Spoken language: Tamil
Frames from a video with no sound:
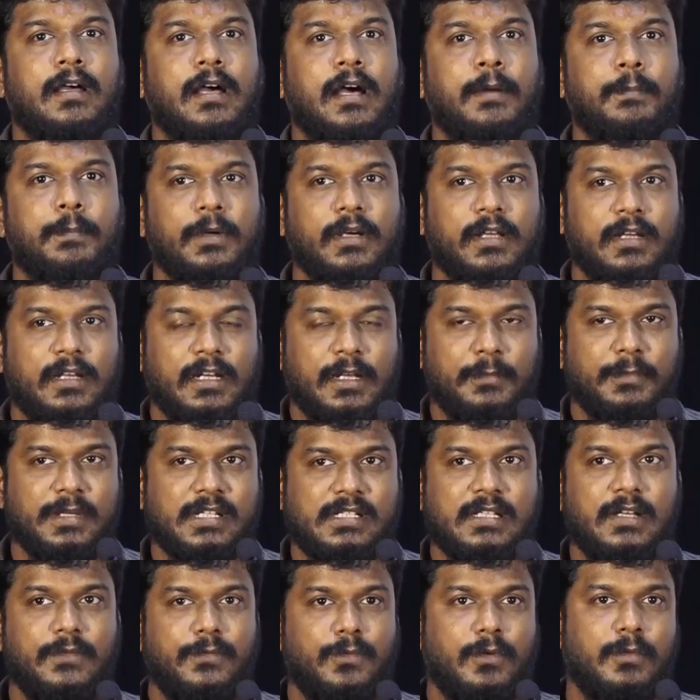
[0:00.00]
அப்போ
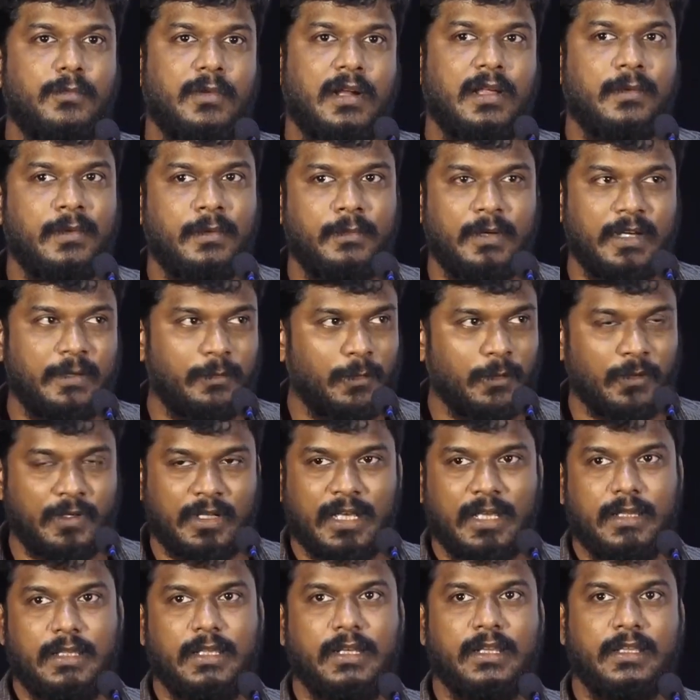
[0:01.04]
ரமேஷ் தான் ஃபோன் பண்ணா மாமா இப்படி ஒரு
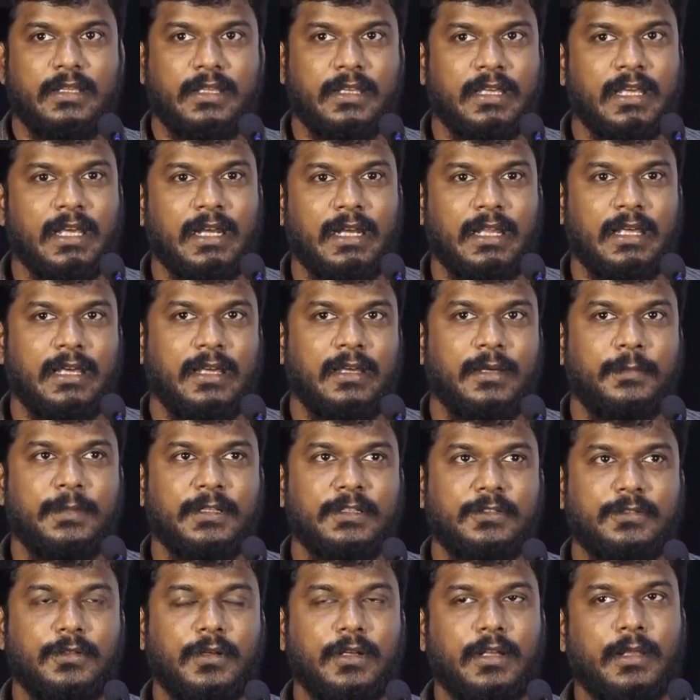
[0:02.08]
கதை இருக்குது கேள
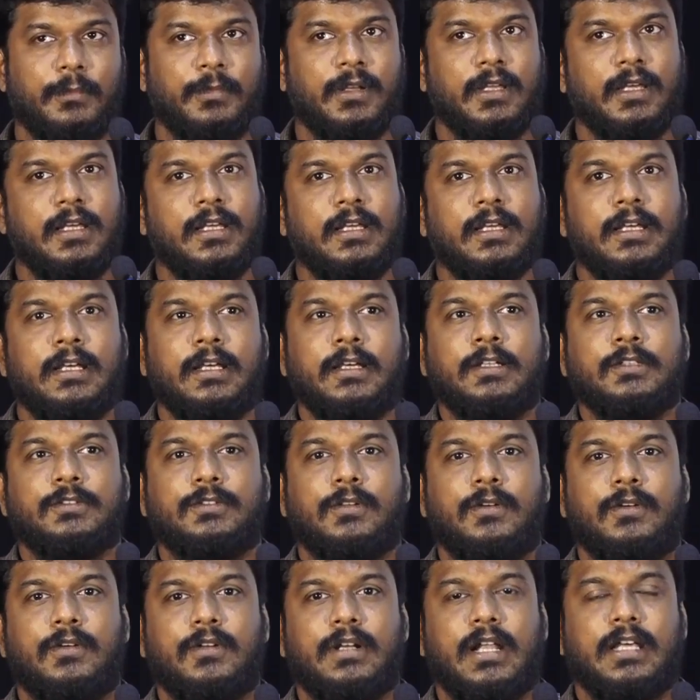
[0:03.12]
அப்படின்னு சொன்னாப்புல
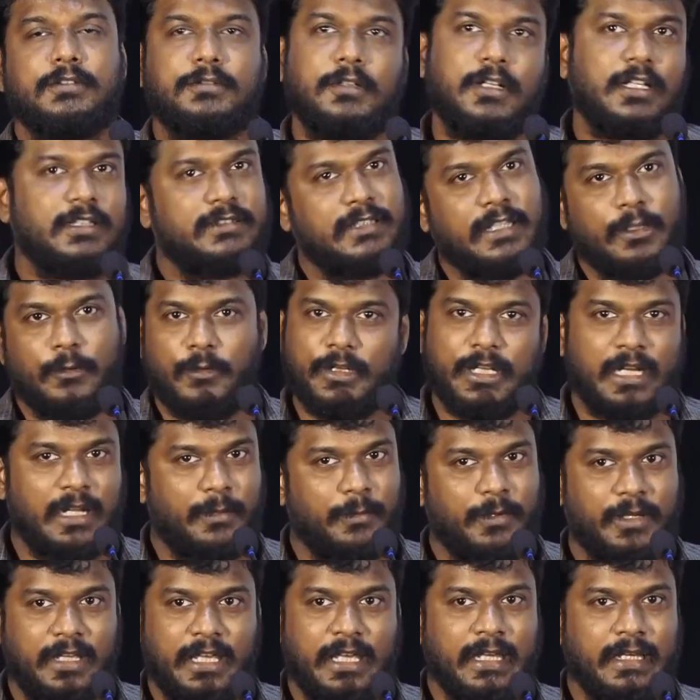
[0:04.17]
ஸோ நான் சொன்னேன் சரி ஓகே
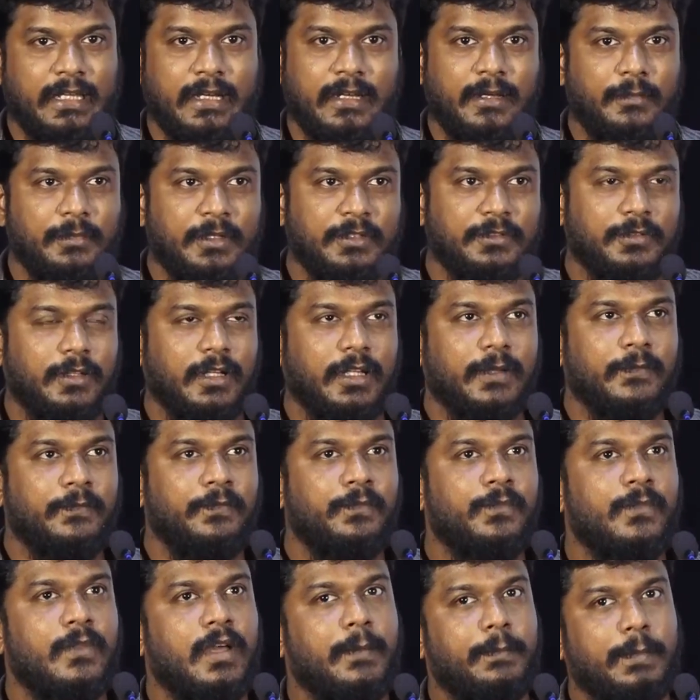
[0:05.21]
நான் போய் கேட்குறேன் அப்படின்னு சொன்னேன்
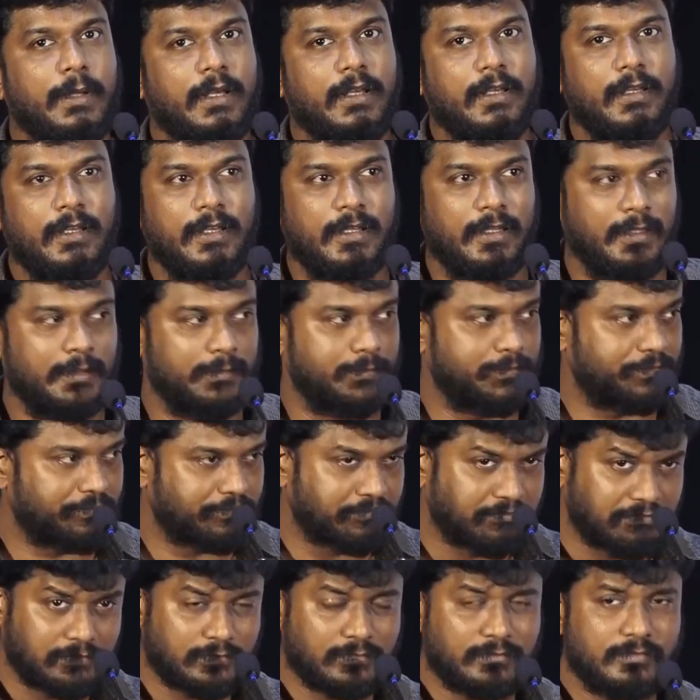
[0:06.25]
அப்போ
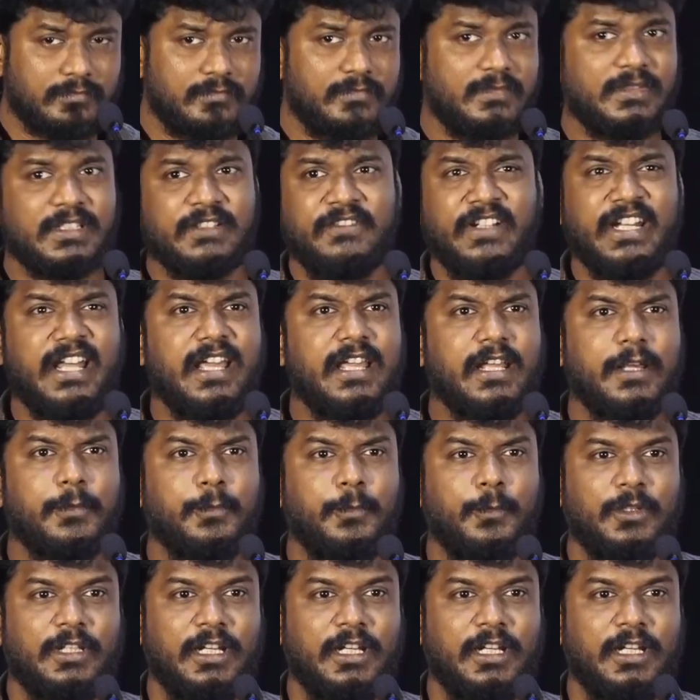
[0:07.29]
விநாயகர்